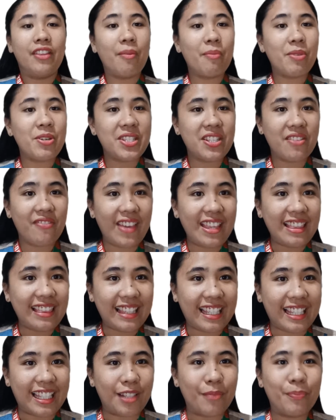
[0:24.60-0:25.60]
Number 17,
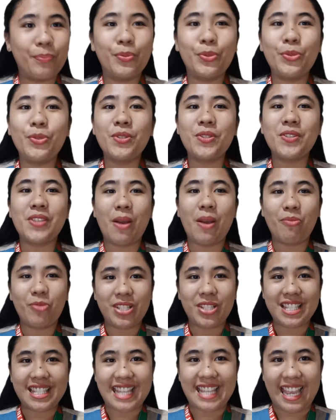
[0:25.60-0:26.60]
pull
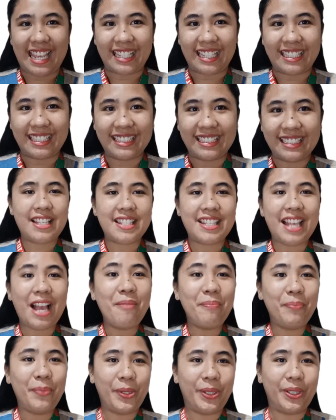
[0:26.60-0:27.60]
someone's leg.
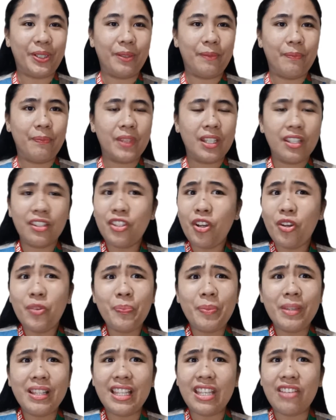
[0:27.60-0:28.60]
Example,
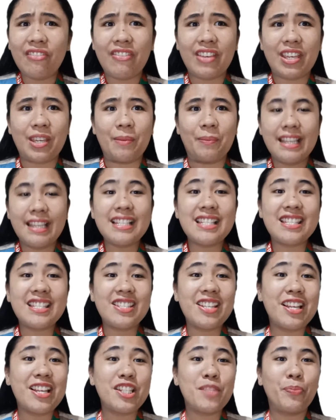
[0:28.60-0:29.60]
Don't believe him. He's
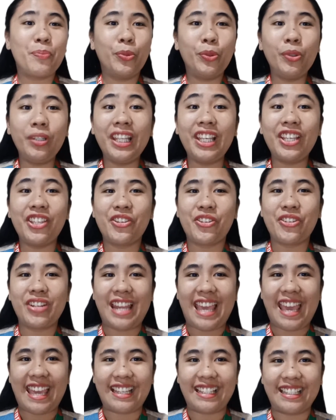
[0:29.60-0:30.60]
just pulling your
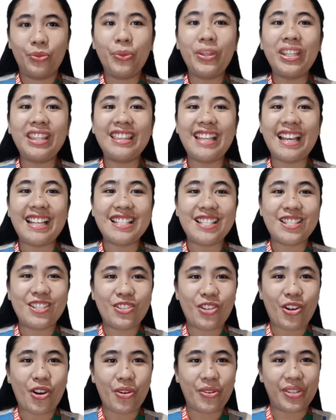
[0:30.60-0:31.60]
leg with that
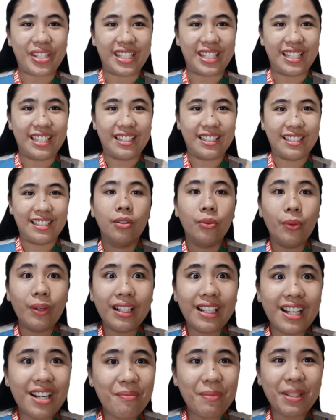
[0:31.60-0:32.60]
story.
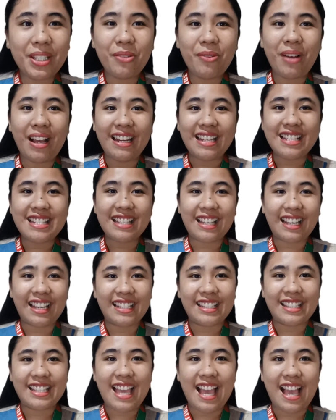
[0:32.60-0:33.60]
Huwag kang maniwala sa
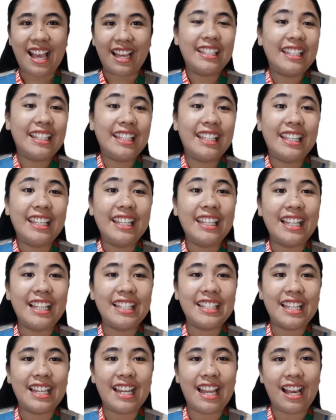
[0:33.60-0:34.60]
kanya.
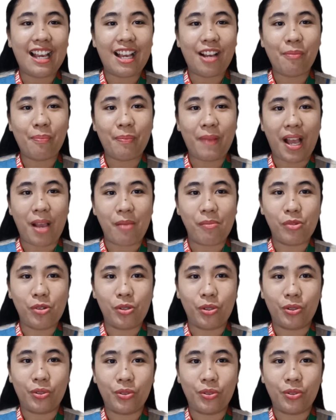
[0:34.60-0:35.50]
Hinihila niya lang ang paa mo.